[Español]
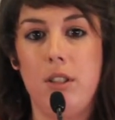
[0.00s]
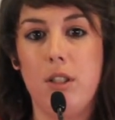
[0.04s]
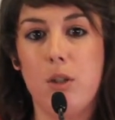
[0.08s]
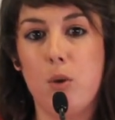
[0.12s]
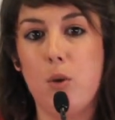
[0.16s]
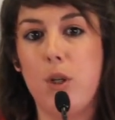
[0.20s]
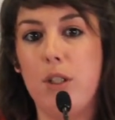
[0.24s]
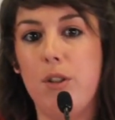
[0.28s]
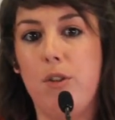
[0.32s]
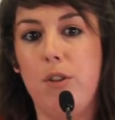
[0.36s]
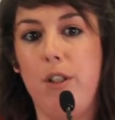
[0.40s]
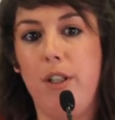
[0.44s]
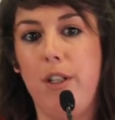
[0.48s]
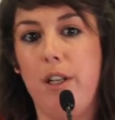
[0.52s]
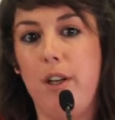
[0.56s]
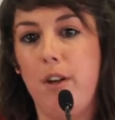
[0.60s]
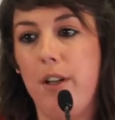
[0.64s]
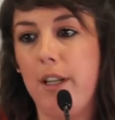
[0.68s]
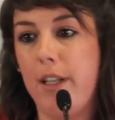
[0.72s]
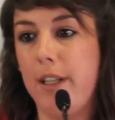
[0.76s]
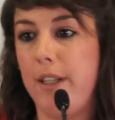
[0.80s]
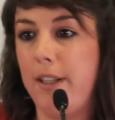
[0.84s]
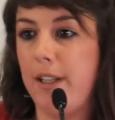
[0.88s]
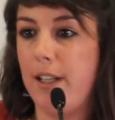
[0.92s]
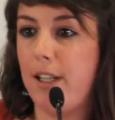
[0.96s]
¿Cuánto dinero hay
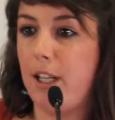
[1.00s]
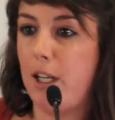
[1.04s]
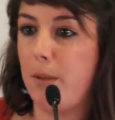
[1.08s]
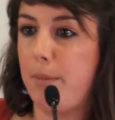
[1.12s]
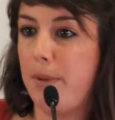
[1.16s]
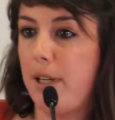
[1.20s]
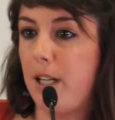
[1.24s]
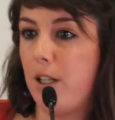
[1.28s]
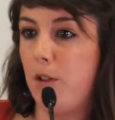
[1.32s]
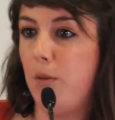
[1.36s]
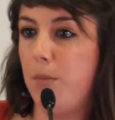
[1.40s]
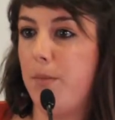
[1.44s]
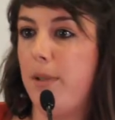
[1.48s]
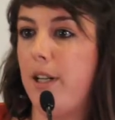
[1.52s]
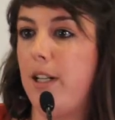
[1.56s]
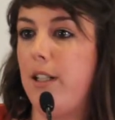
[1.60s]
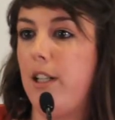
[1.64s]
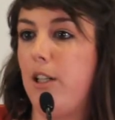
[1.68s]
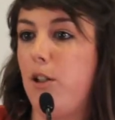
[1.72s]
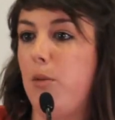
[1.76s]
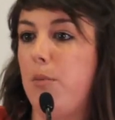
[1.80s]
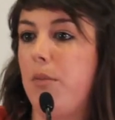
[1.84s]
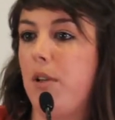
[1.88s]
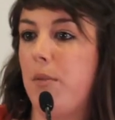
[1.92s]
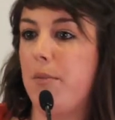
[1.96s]
que dejar para comprar la
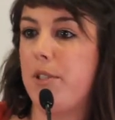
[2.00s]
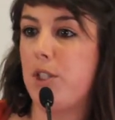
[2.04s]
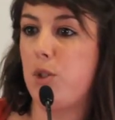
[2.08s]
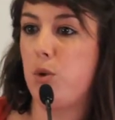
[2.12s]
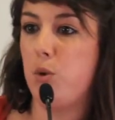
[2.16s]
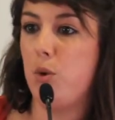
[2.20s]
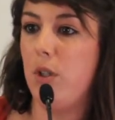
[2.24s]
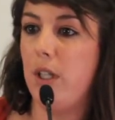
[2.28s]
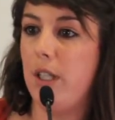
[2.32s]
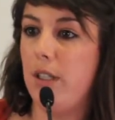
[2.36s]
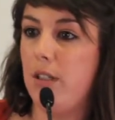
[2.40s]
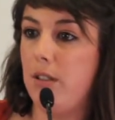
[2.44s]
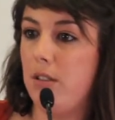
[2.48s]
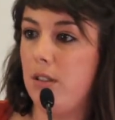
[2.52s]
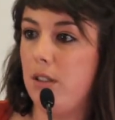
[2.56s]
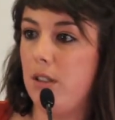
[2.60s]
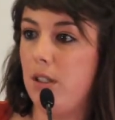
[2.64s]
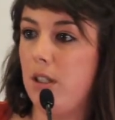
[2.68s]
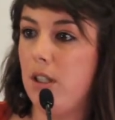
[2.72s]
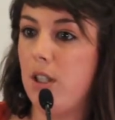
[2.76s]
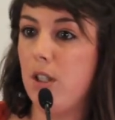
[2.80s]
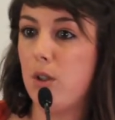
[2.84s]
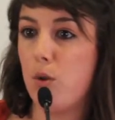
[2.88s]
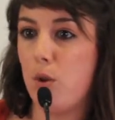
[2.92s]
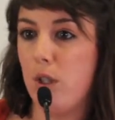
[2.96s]
compra mensual?
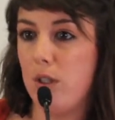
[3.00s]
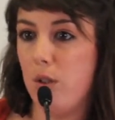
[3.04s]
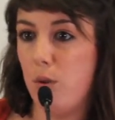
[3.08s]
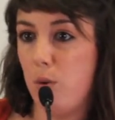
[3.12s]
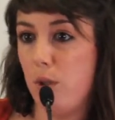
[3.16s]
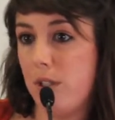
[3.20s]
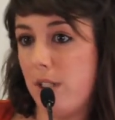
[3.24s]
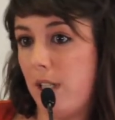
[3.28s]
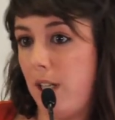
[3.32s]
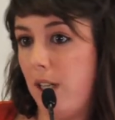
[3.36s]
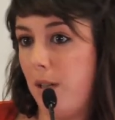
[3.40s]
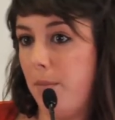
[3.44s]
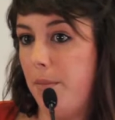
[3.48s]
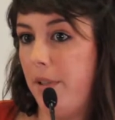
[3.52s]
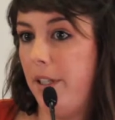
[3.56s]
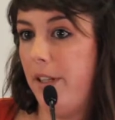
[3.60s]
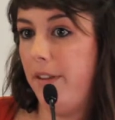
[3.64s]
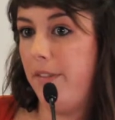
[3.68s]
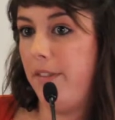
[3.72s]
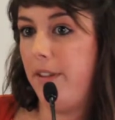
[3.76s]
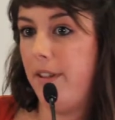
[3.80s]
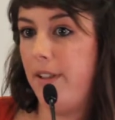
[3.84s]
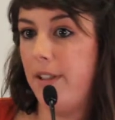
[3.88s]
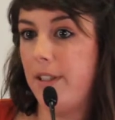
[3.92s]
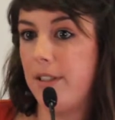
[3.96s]
¿Cuánto cuestan las
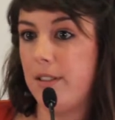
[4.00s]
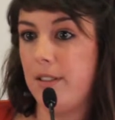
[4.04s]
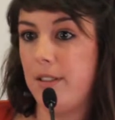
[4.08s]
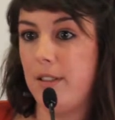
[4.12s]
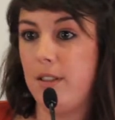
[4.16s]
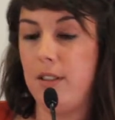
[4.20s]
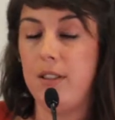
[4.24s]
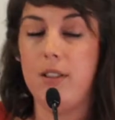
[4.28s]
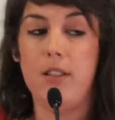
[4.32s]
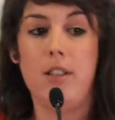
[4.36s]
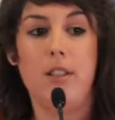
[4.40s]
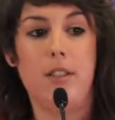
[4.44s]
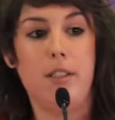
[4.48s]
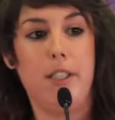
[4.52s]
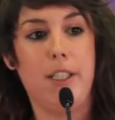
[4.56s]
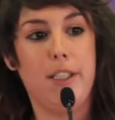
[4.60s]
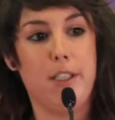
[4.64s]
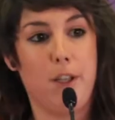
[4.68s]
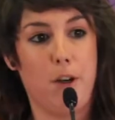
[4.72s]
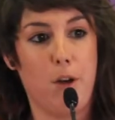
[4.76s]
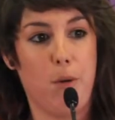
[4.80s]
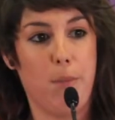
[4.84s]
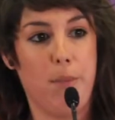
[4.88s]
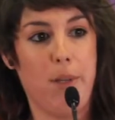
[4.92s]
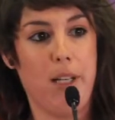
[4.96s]
medicinas? Si se
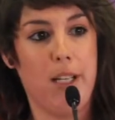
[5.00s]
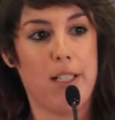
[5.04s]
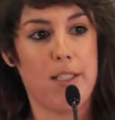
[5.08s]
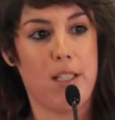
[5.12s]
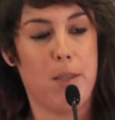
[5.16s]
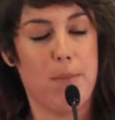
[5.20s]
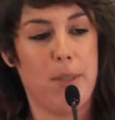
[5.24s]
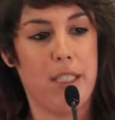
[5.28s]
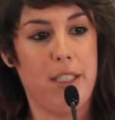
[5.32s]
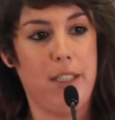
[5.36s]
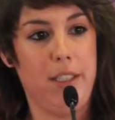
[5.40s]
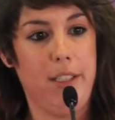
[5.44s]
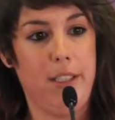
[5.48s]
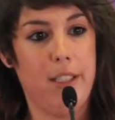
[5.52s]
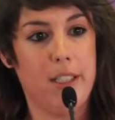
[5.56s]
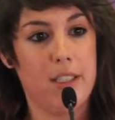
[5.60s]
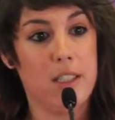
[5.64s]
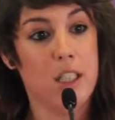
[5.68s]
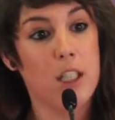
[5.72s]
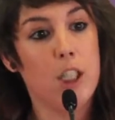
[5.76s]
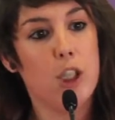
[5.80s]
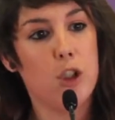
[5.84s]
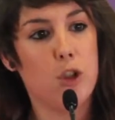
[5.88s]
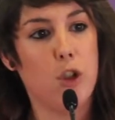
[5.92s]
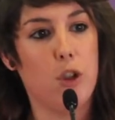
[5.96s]
rompen las zapatillas,
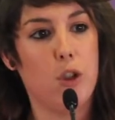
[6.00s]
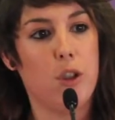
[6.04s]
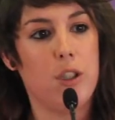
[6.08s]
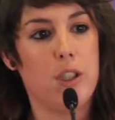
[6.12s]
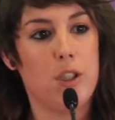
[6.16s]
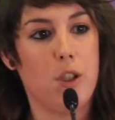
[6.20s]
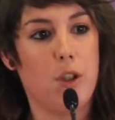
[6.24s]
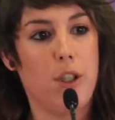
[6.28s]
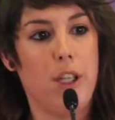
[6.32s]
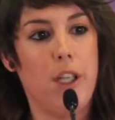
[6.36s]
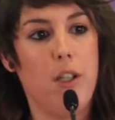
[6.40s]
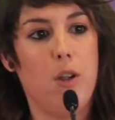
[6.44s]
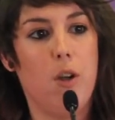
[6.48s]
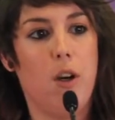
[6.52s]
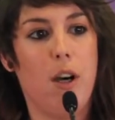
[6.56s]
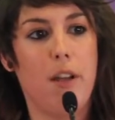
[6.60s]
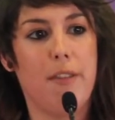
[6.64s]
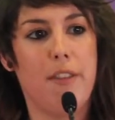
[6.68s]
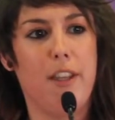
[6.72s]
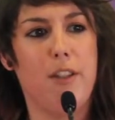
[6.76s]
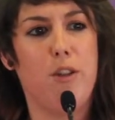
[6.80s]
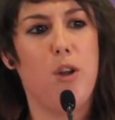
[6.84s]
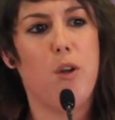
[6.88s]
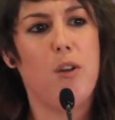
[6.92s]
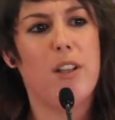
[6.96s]
todo eso quién lo
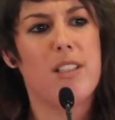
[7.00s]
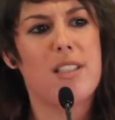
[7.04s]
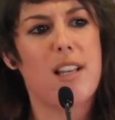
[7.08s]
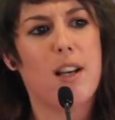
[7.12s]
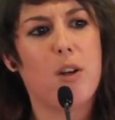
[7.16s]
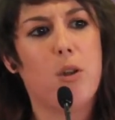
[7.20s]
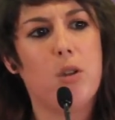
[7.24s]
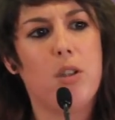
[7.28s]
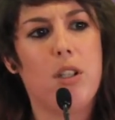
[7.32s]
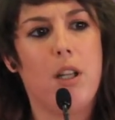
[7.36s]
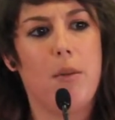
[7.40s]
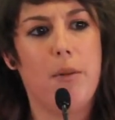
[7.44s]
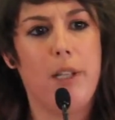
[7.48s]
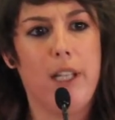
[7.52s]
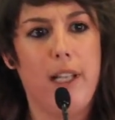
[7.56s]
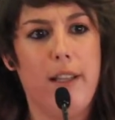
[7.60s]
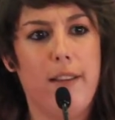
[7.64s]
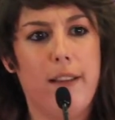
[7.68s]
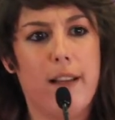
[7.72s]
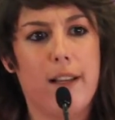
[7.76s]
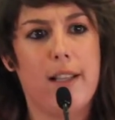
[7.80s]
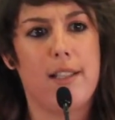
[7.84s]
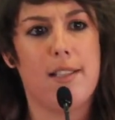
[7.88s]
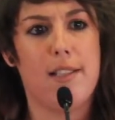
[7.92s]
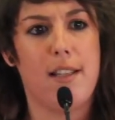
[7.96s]
hace? Toda esa
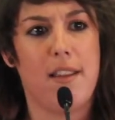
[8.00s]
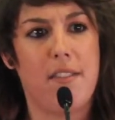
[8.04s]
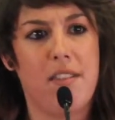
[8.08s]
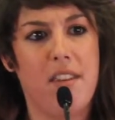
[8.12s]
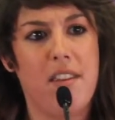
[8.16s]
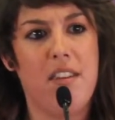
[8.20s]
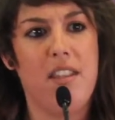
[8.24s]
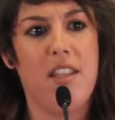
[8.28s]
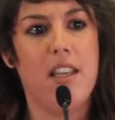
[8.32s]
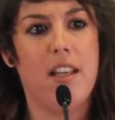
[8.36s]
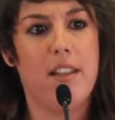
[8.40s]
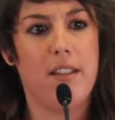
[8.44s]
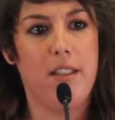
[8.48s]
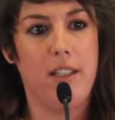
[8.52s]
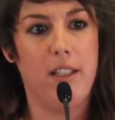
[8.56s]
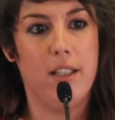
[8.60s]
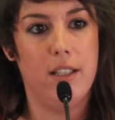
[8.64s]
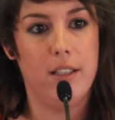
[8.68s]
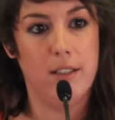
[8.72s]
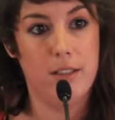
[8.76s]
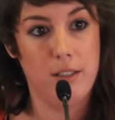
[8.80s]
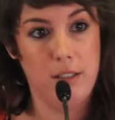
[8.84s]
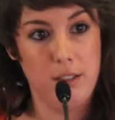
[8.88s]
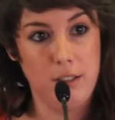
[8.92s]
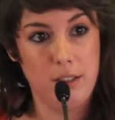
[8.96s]
contabilidad que se hace día a día